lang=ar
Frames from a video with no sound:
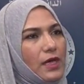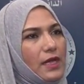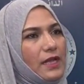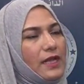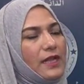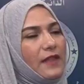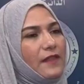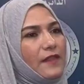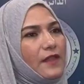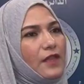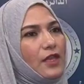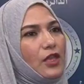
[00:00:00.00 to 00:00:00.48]

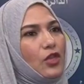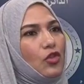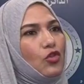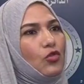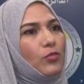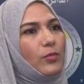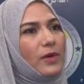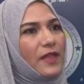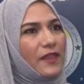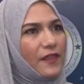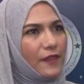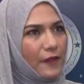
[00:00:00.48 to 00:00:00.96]
الذين
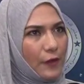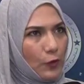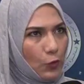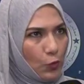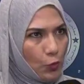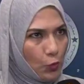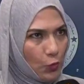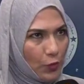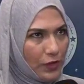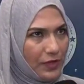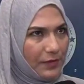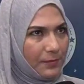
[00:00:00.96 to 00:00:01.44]

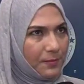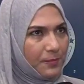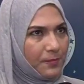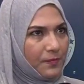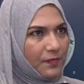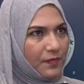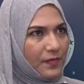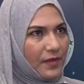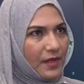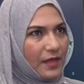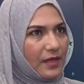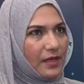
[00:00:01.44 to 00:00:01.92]
يمثلون
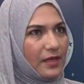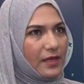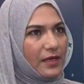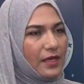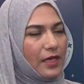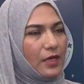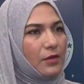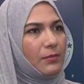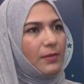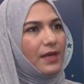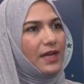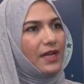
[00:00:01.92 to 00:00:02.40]

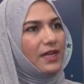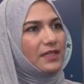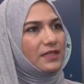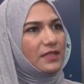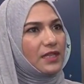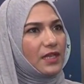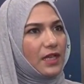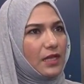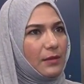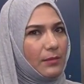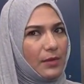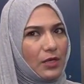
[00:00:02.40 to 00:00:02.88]
آه،
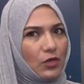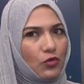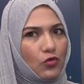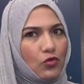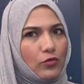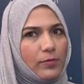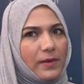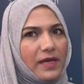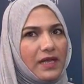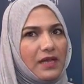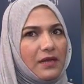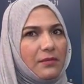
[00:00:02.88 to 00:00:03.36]
المناطق
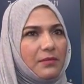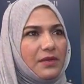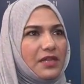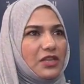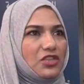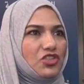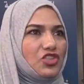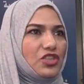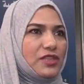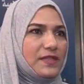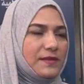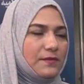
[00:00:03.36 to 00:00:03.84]
المنكوبة لم
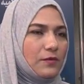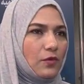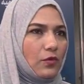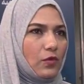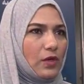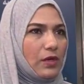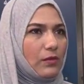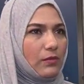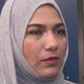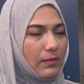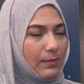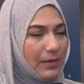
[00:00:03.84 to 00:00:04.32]
نجد
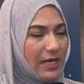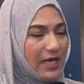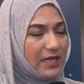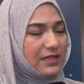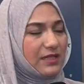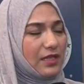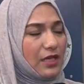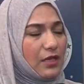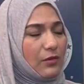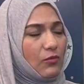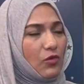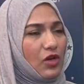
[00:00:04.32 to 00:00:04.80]

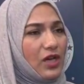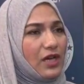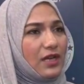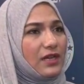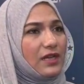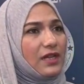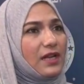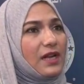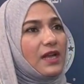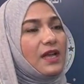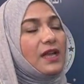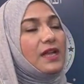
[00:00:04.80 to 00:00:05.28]
والمناطق
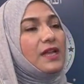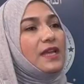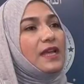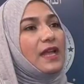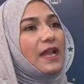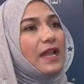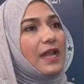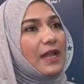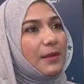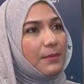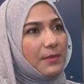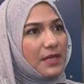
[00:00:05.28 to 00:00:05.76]
المحررة
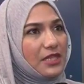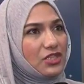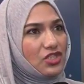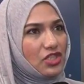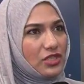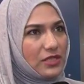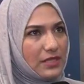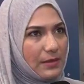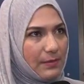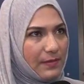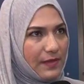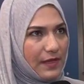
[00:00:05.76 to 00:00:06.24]
لم
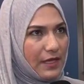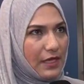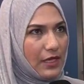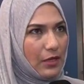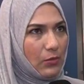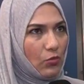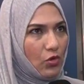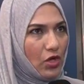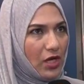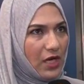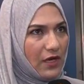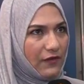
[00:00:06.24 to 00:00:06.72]
نجد
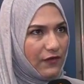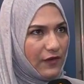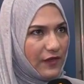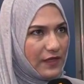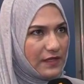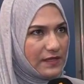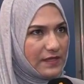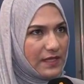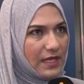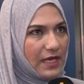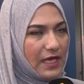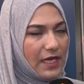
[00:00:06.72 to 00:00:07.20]
تمثيل
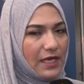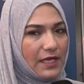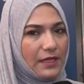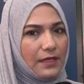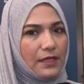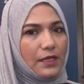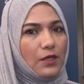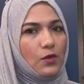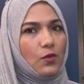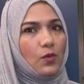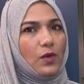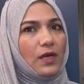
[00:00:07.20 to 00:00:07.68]
لمحافظة صلاح
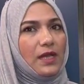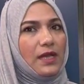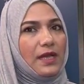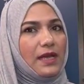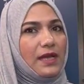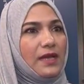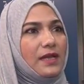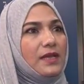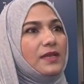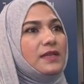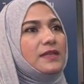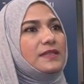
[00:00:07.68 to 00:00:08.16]
الدين
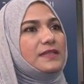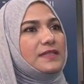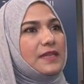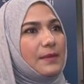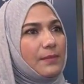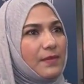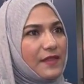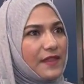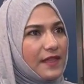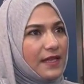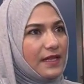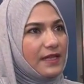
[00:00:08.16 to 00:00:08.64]
ولا
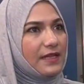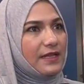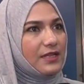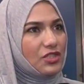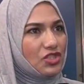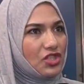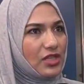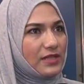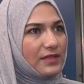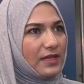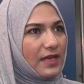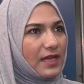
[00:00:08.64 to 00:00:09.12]
تمثيل
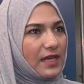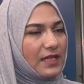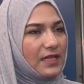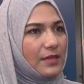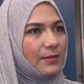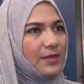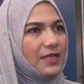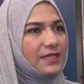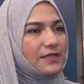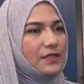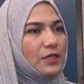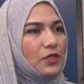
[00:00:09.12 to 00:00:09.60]
للجنة
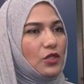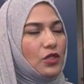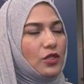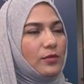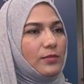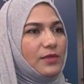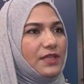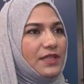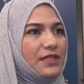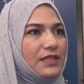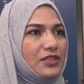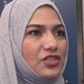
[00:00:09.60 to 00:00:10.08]
الخدمات
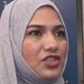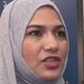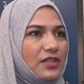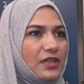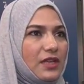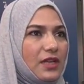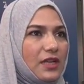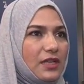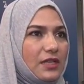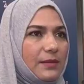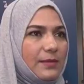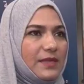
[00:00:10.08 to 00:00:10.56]
اليوم احنا لجنة
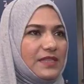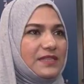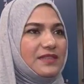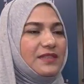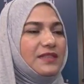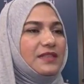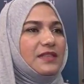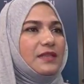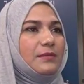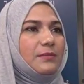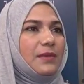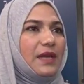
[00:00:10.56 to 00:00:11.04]
الخدمات
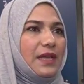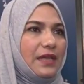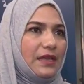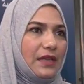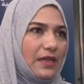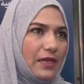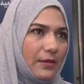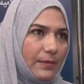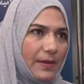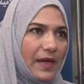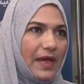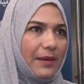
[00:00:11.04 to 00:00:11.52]
احنا
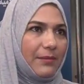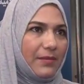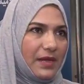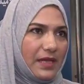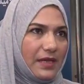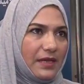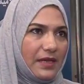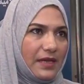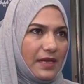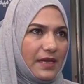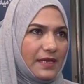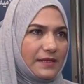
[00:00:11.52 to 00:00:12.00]
المعنيين
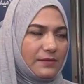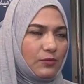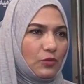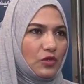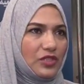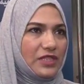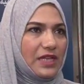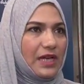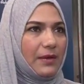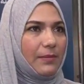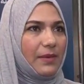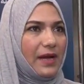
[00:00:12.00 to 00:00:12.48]
بعملية
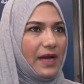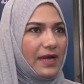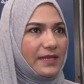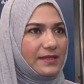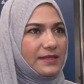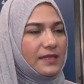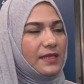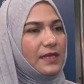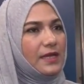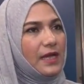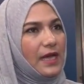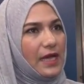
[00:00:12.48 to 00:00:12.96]

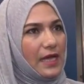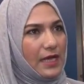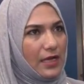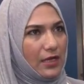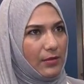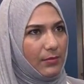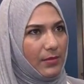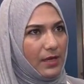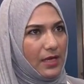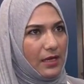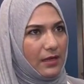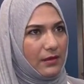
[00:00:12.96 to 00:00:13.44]
متابعة
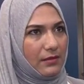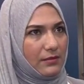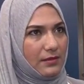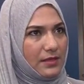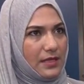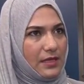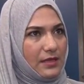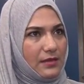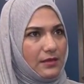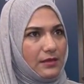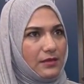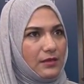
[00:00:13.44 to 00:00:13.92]
الأعمار
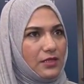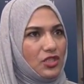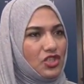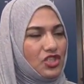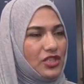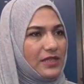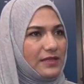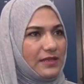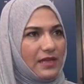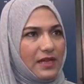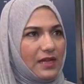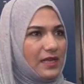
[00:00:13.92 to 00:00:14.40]
يعني
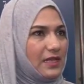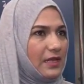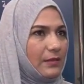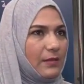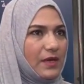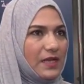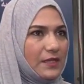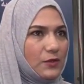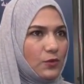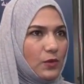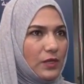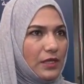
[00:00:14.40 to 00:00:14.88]
لجنة
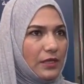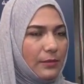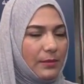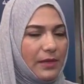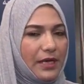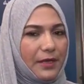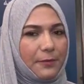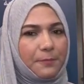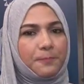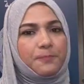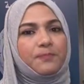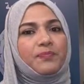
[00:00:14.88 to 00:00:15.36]
الخدمات
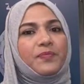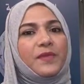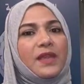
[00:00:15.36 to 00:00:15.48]
والأعمار